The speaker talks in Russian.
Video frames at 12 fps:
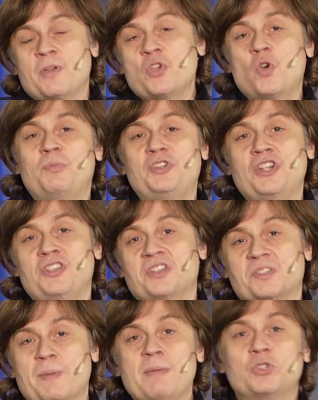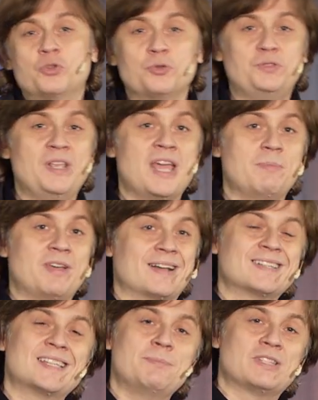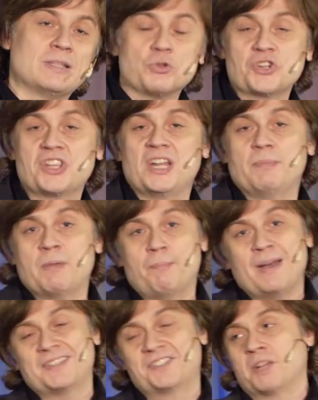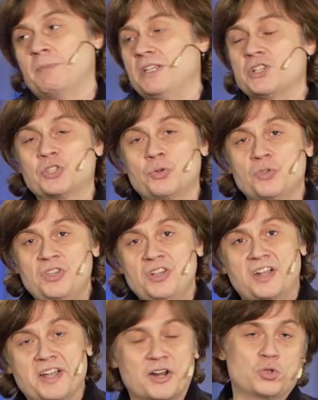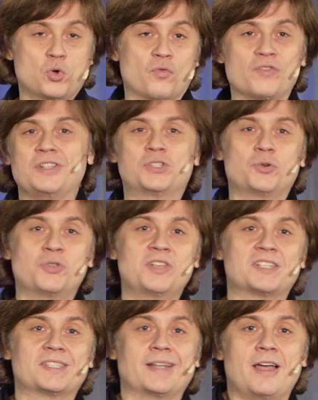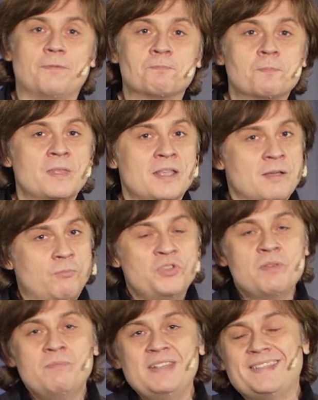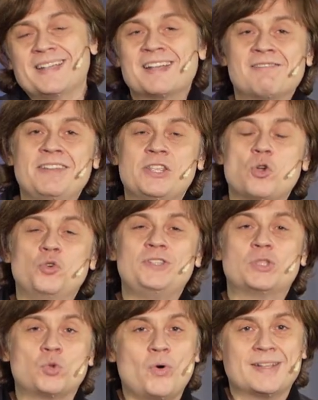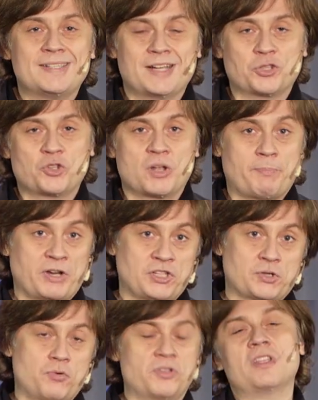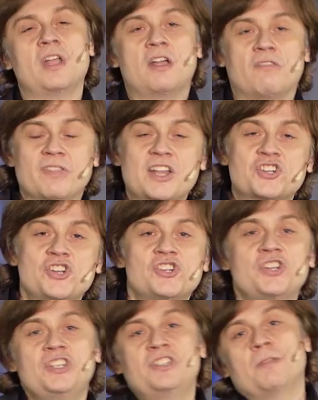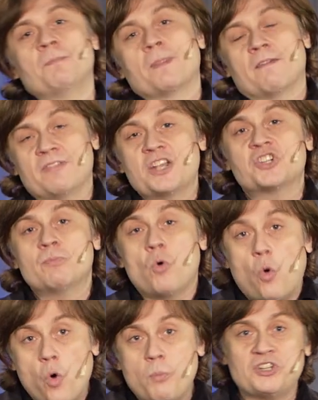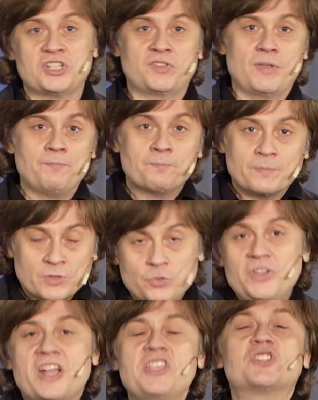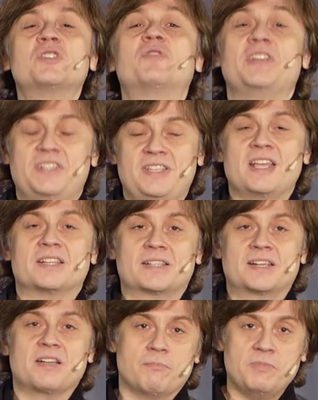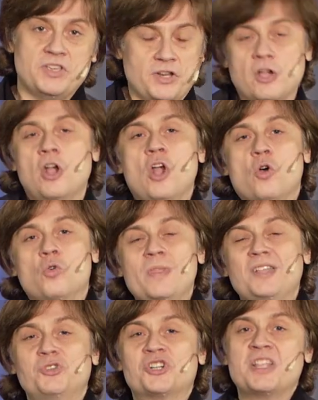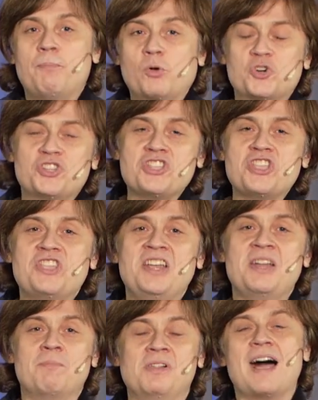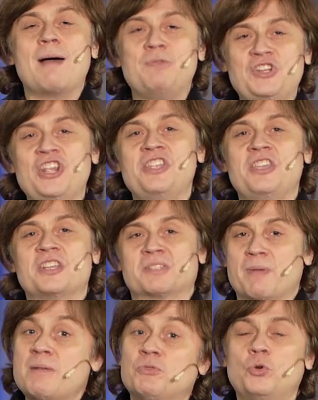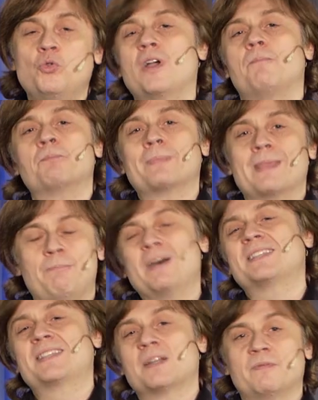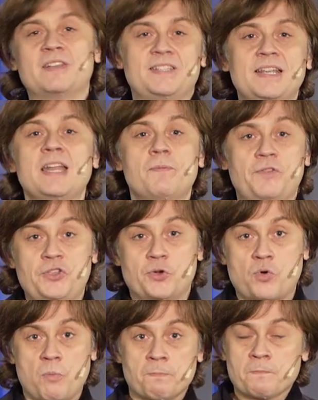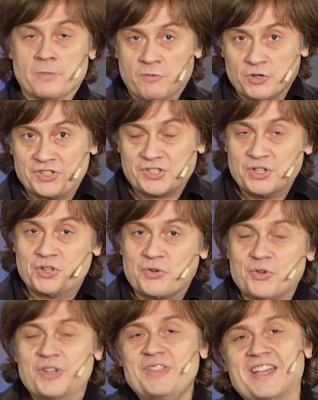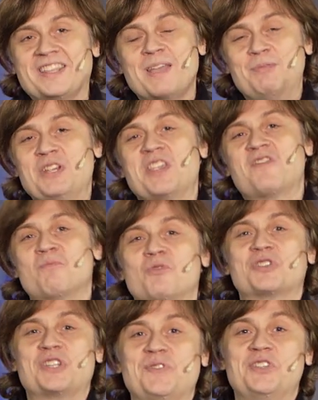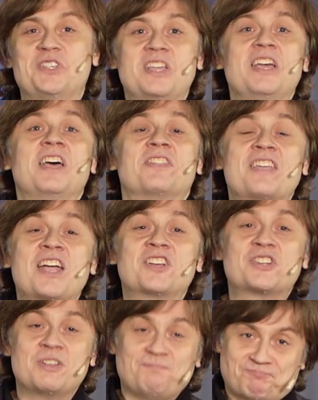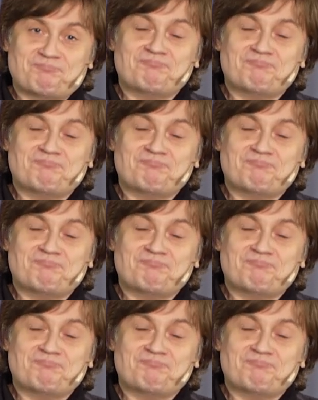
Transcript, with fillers: мое общение с моими друзьями, разными служителями, пасторами из других городов, из других стран. Будем вместе говорить о ситуации, которая происходит в нашей жизни, в нашем обществе, ну и, конечно, в христианском мире. У нас уже на прошлой неделе было общение с моим другом, пастором Василием Витяком. Вот ссылку на это общение вы можете видеть. Также